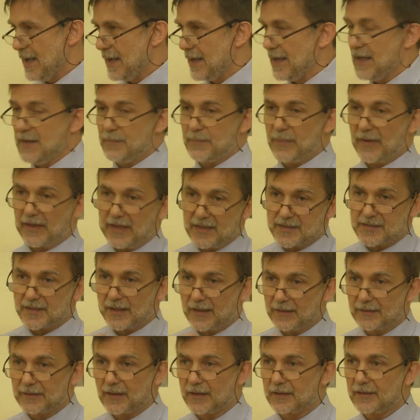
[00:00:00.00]
E per
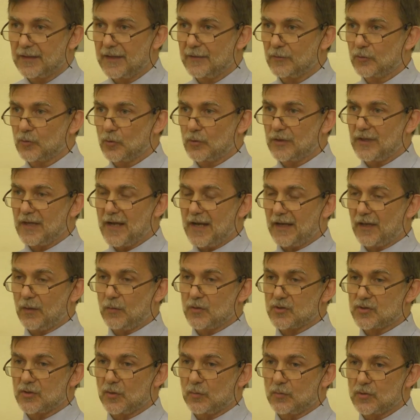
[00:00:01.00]
essere altrettanto chiari
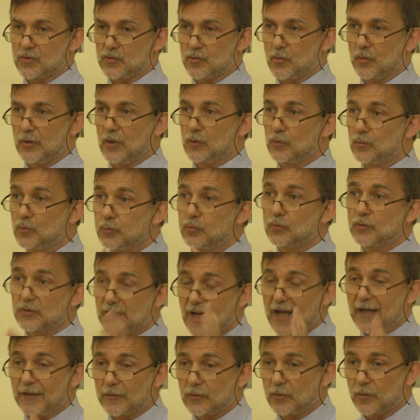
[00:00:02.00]
questa questione è
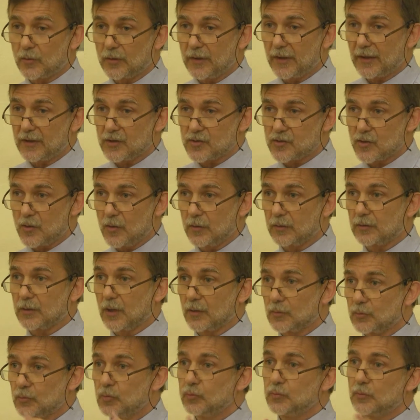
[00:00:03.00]
tutt'altro che
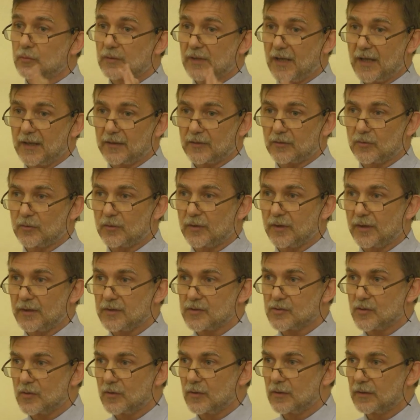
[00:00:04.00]
risolta, tutt'altro che
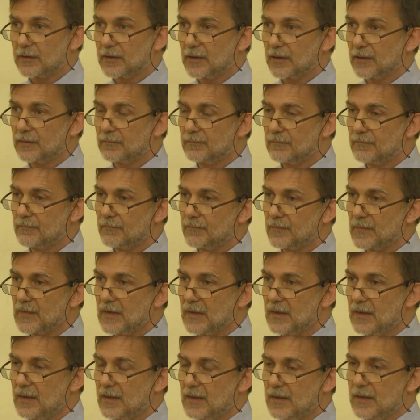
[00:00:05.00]
risolta.
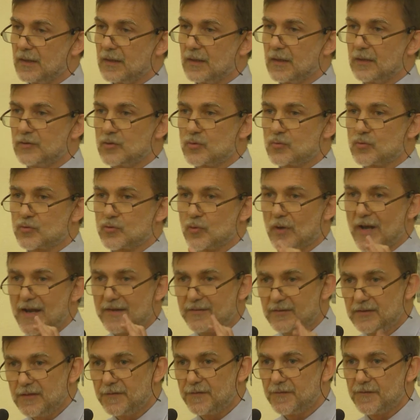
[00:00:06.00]
La discussione
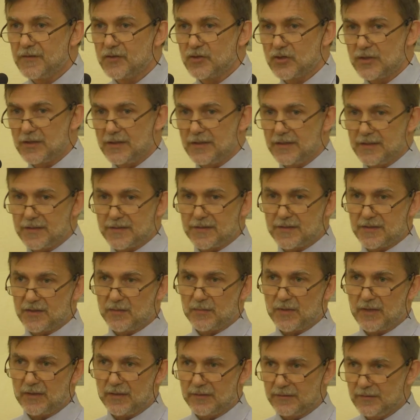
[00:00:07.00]
è
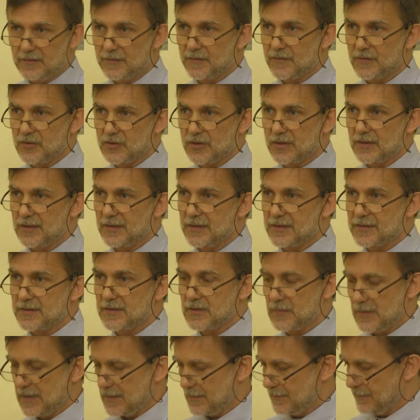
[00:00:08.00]
difficilissima,
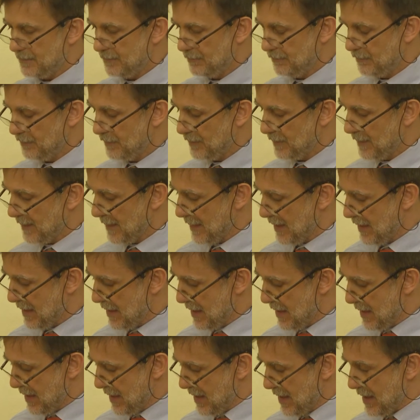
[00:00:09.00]
difficilissima
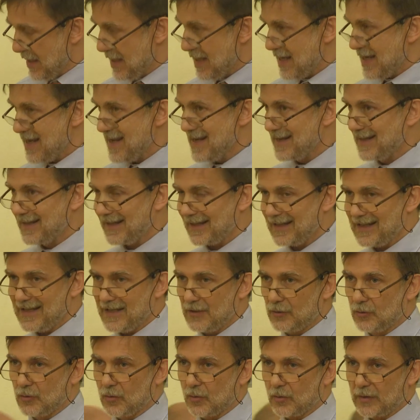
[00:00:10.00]
e
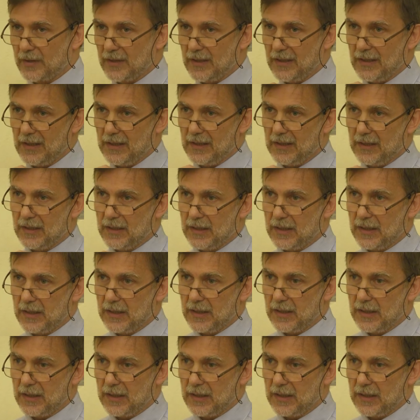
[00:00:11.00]
credo che eh,